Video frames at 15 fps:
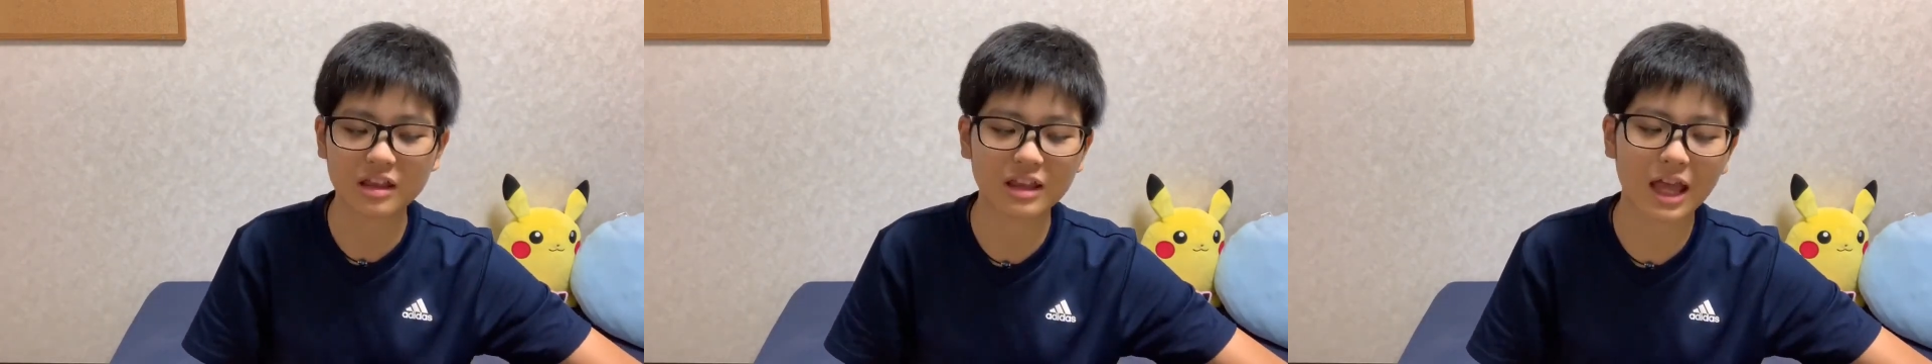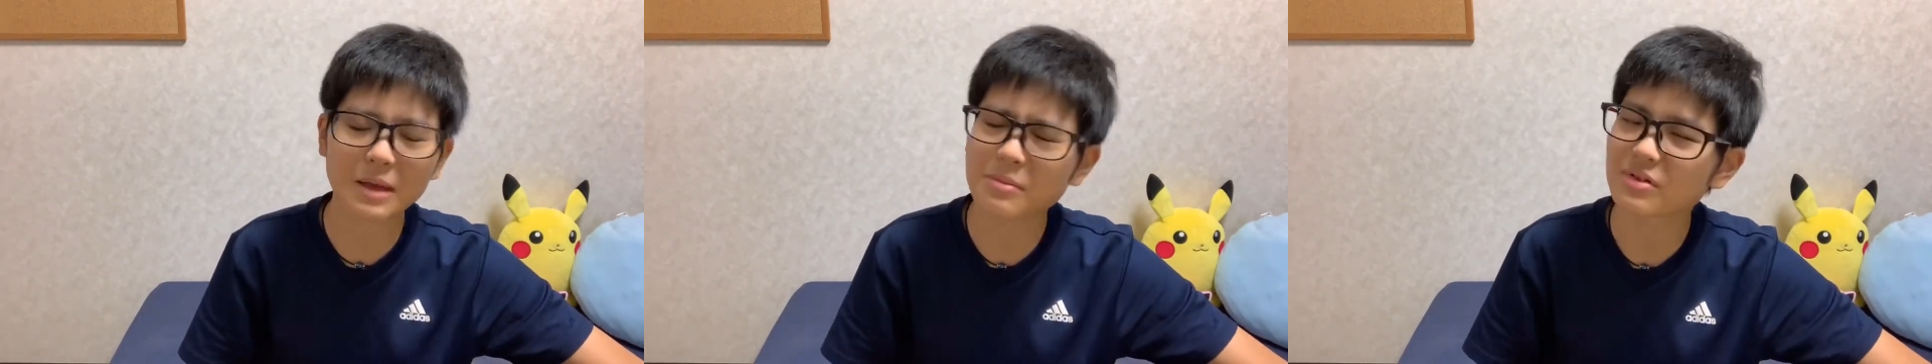
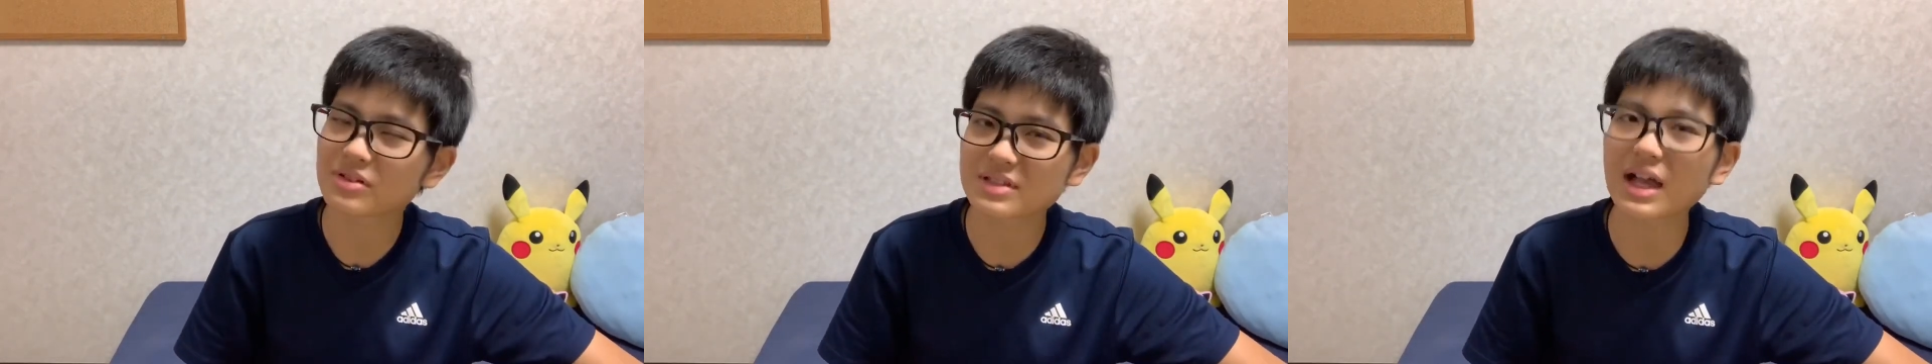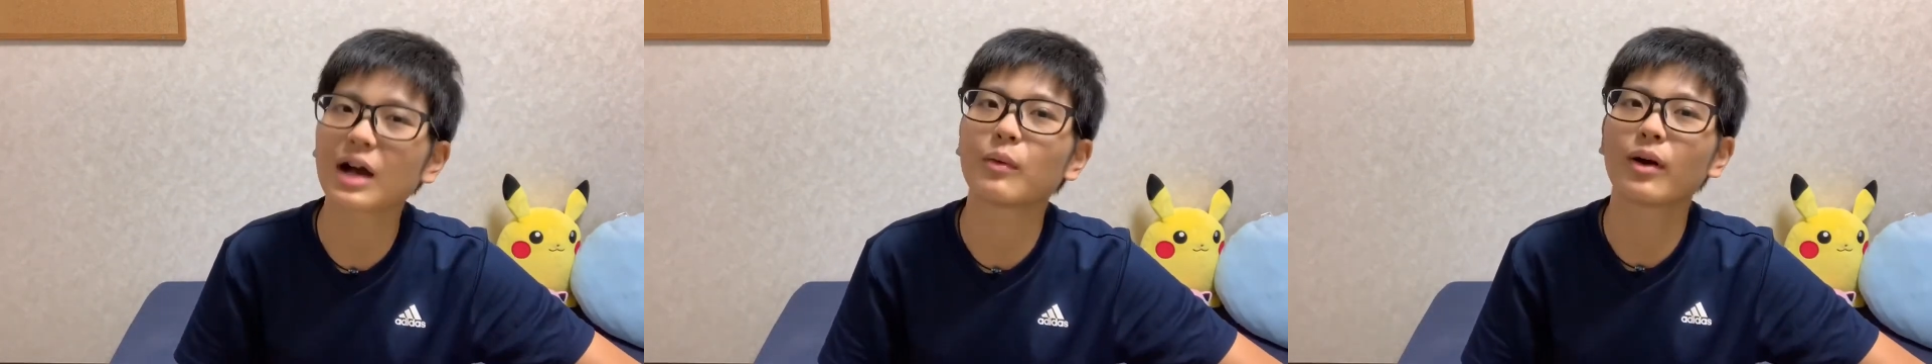だいぶ
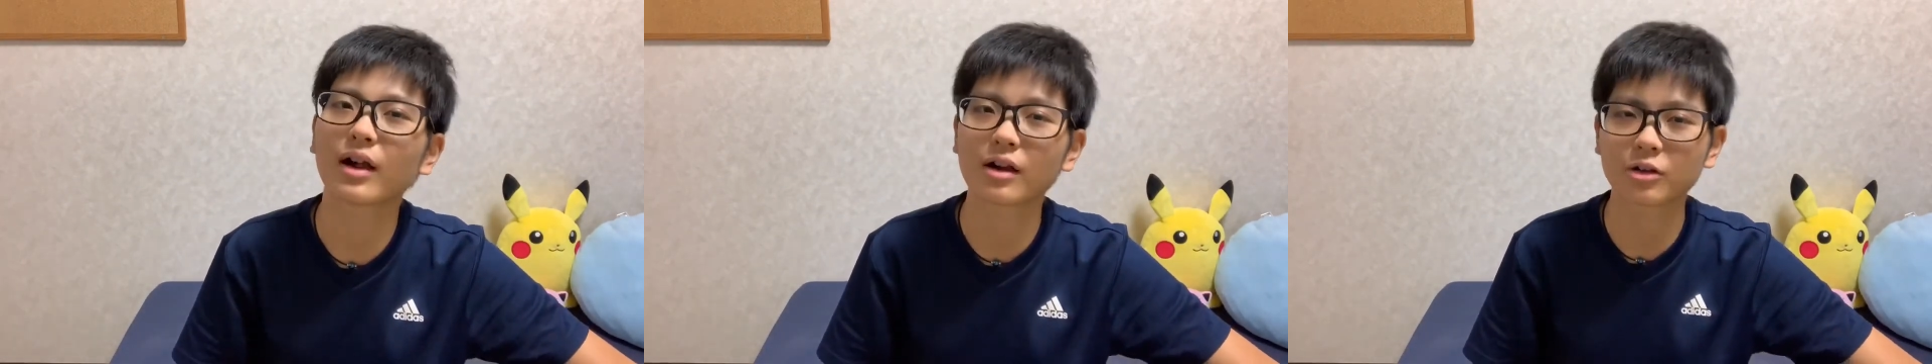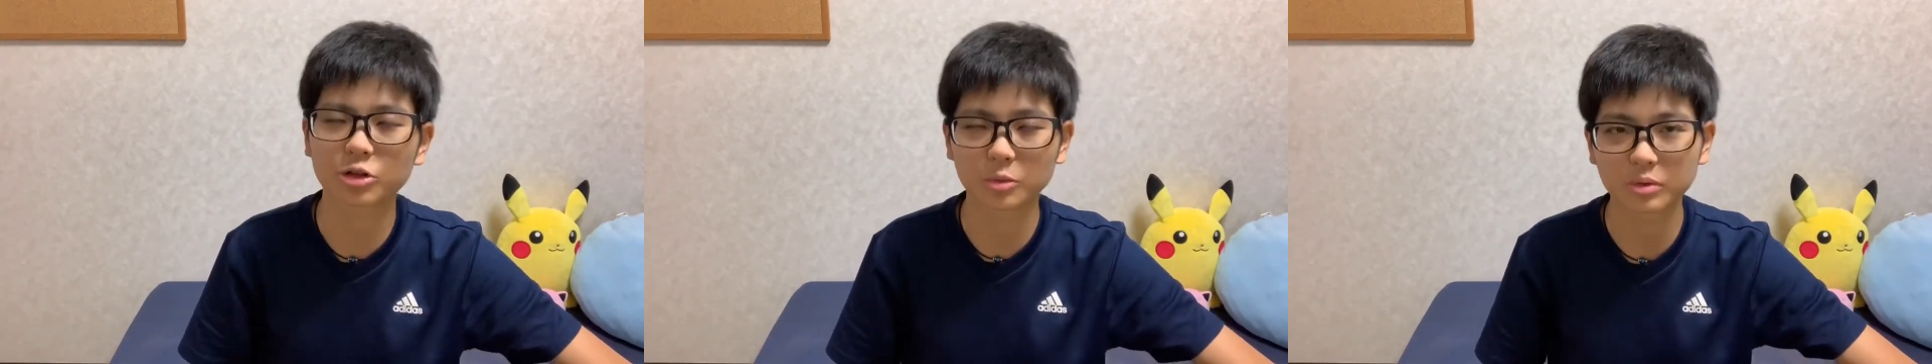差が分か
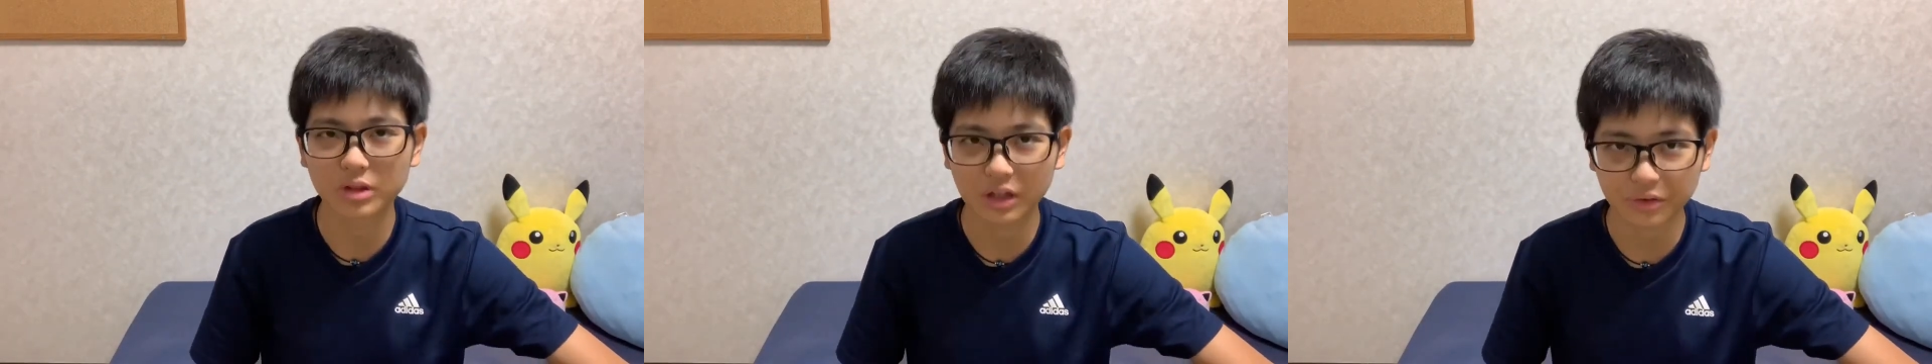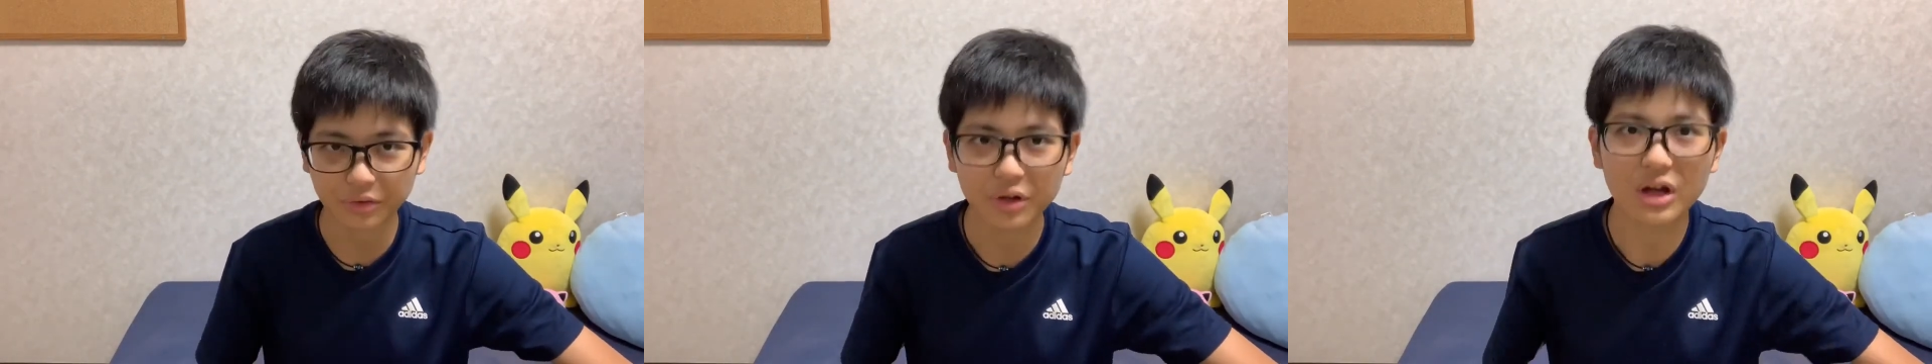れると思うん
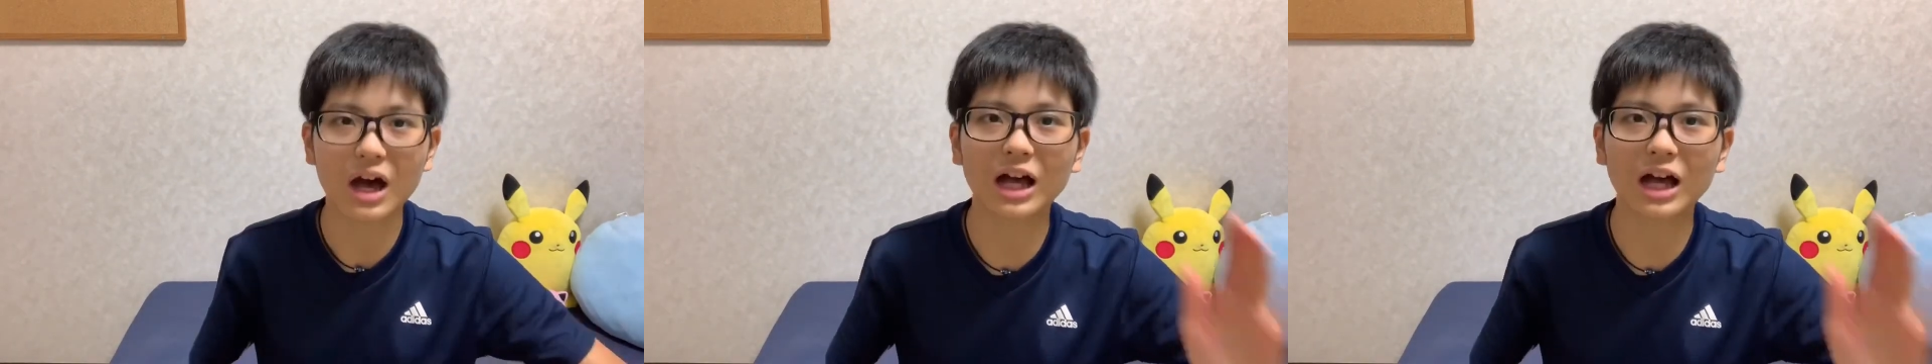だけど、